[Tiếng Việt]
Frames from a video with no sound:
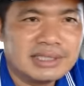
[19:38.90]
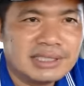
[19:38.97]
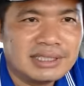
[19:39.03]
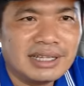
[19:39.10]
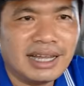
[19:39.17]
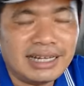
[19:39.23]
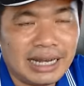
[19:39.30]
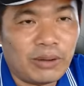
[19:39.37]

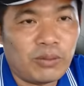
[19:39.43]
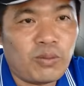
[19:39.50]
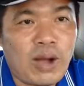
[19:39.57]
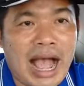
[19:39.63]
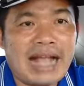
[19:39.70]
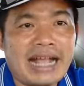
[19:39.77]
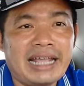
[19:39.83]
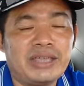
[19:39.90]
nên là
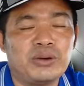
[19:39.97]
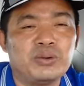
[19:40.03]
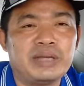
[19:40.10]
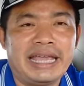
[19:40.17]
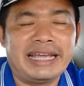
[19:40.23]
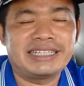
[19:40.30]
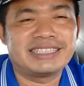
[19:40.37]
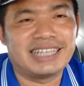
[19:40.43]
qua cái vụ
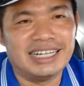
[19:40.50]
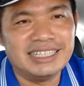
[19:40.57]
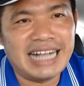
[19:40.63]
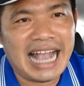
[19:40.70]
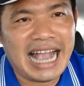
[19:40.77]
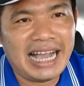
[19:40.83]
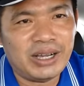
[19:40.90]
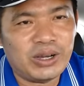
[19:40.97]
việc xử
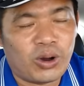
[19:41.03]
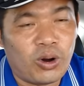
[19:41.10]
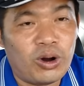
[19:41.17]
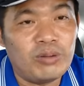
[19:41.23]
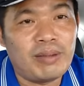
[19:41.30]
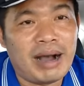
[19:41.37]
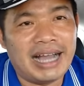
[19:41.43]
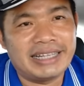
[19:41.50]
án
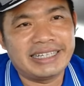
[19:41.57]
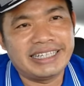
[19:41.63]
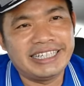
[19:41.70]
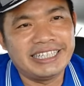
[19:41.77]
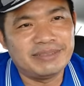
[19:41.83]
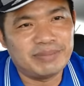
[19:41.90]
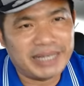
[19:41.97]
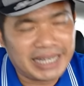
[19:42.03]
của bà
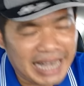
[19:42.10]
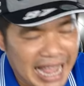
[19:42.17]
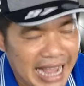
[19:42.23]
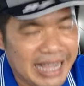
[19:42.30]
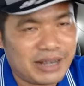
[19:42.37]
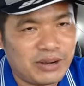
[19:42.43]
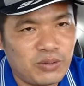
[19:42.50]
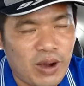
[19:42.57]
Trương Mỹ
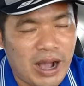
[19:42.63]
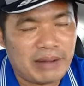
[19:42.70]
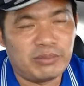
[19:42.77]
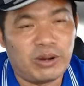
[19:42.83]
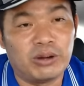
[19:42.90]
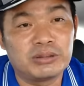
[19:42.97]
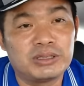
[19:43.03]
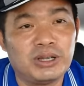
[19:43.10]
Lan và
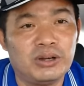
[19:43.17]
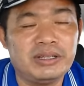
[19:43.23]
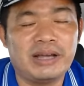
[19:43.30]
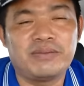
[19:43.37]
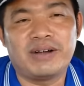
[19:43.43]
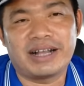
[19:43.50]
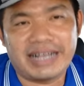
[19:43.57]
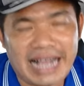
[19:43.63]
một số
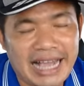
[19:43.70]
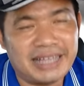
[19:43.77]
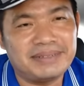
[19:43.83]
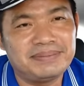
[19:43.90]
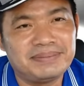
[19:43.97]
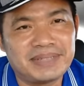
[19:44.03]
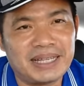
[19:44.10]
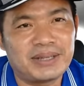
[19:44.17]
nhân vật khác
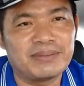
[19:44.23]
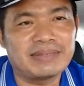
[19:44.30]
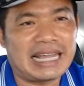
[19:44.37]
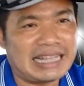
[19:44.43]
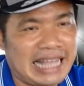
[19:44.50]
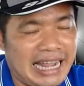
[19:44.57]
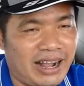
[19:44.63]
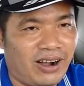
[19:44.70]
thì chúng
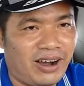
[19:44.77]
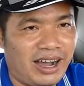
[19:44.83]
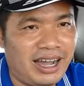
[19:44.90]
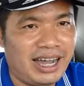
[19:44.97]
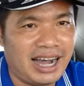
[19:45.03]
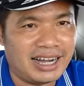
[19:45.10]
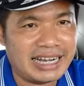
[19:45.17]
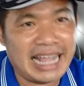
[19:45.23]
ta thấy rõ
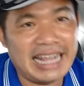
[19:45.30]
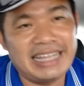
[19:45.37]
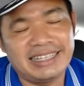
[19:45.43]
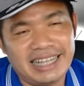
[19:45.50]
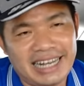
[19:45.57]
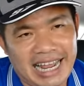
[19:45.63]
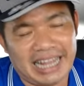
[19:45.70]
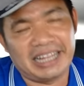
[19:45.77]
ở đây như
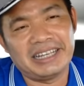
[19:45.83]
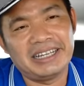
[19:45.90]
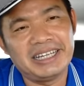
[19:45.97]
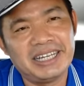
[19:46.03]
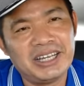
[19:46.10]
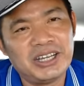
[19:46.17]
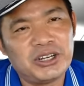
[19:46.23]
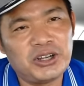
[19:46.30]
thế này
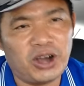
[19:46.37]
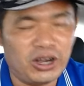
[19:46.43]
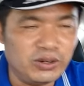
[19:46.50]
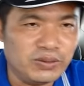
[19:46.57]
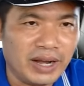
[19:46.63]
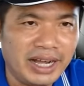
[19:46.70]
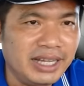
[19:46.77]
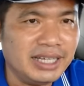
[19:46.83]

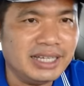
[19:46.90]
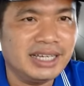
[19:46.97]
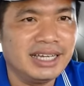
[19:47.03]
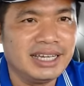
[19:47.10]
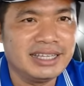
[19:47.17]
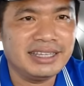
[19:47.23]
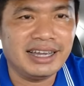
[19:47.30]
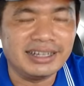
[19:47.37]
đối với
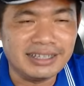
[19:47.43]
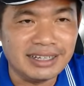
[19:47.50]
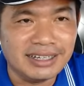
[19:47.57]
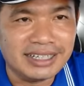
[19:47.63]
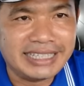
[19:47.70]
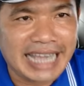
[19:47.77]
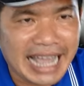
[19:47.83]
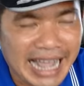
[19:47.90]
những
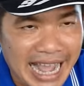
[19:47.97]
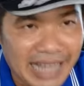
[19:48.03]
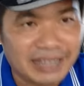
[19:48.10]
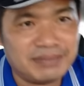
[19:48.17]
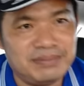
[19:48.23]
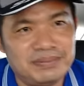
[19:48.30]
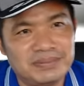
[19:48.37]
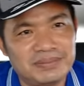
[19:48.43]
người gian ác
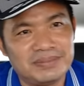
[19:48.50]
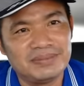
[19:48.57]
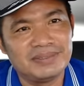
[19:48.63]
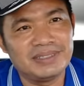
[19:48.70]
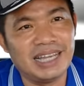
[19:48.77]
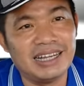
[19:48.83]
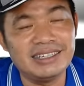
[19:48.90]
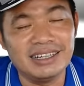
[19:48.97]

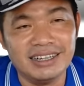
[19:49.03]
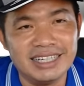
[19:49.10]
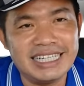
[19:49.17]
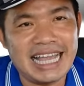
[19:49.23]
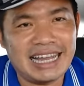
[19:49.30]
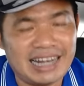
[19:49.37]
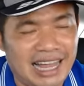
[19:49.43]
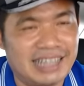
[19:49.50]
những người
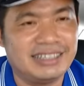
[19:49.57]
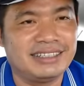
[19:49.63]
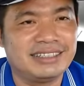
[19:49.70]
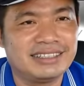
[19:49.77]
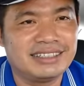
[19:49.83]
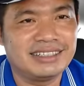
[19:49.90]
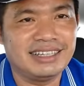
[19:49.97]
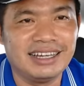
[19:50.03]
gian lận
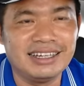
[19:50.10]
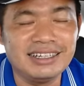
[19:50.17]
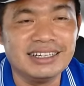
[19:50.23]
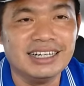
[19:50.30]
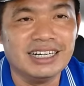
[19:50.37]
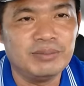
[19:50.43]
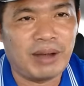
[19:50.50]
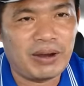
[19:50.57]
những
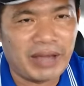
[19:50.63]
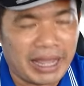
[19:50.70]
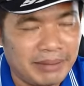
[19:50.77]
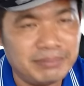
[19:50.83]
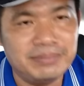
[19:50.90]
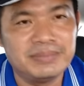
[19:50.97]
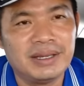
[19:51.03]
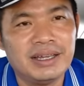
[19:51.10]
người mạo
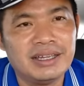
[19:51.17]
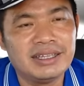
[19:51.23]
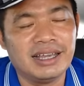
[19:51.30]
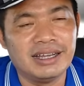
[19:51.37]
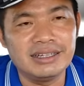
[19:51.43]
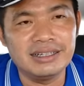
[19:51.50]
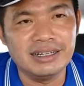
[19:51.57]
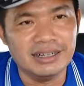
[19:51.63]
hiểm
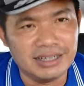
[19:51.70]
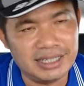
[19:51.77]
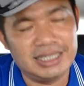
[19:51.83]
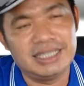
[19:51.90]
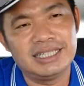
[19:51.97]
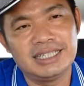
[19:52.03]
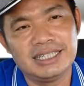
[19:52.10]
những người